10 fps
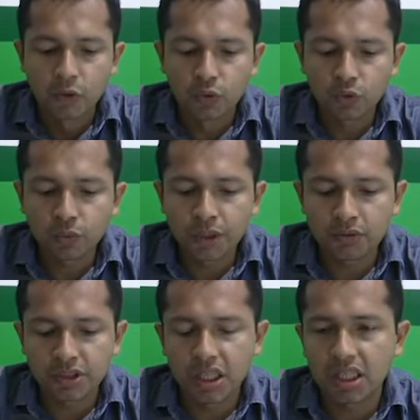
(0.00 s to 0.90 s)
o número
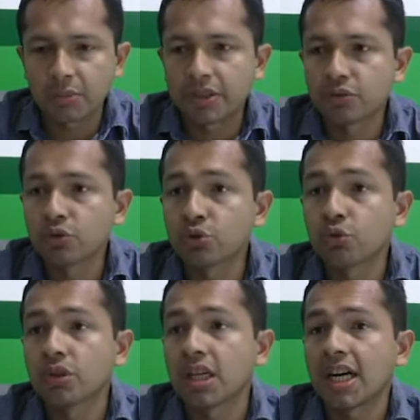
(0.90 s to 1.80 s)
de reclamações
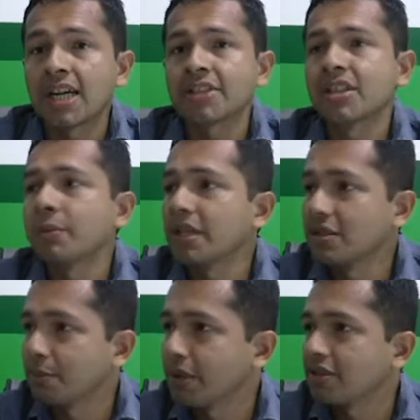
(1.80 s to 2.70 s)
contra as demais
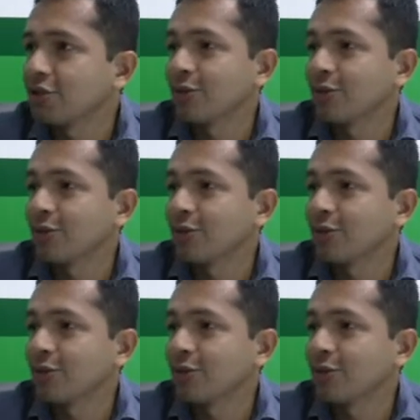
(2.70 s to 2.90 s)
empresas,